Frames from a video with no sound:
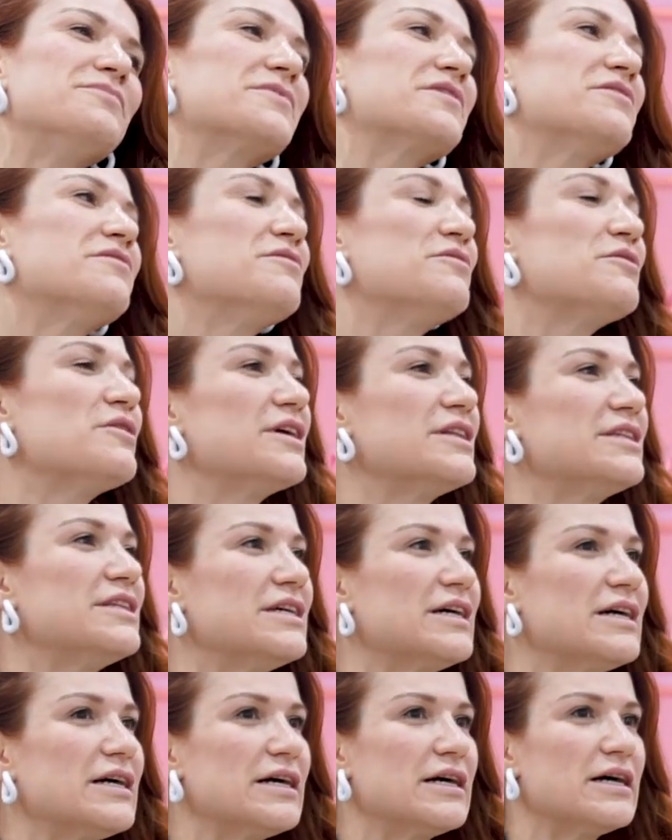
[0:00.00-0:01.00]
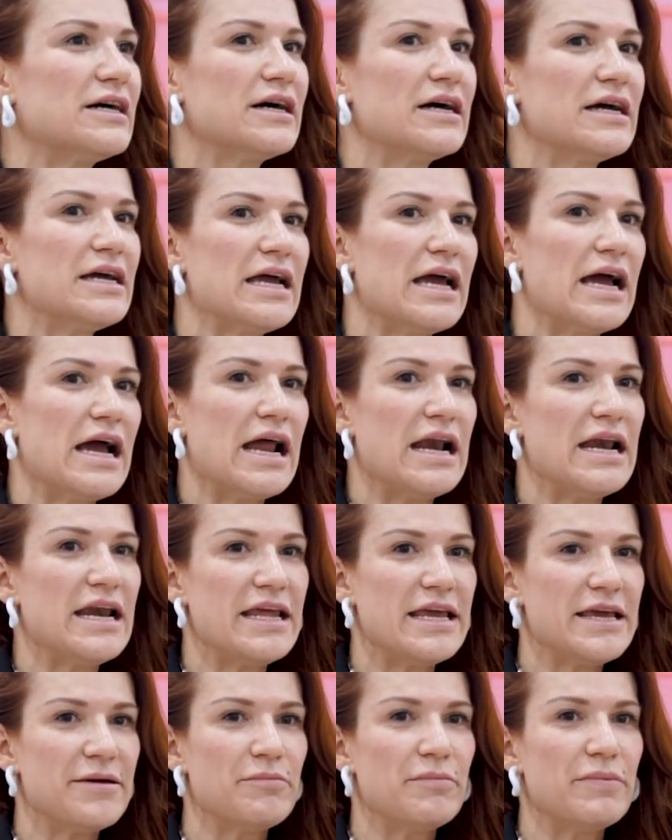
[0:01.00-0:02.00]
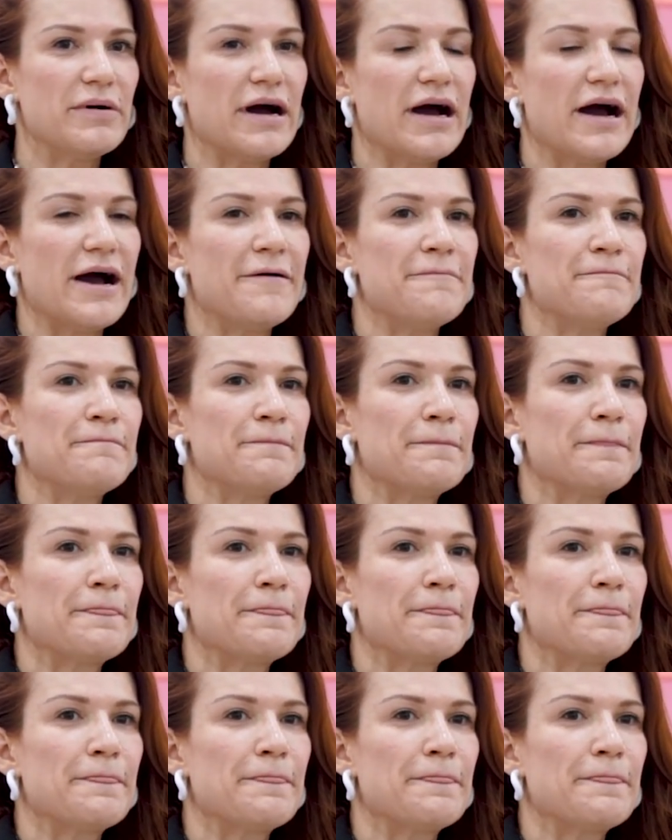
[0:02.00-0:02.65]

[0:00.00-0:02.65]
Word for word: ну Вот. А, либо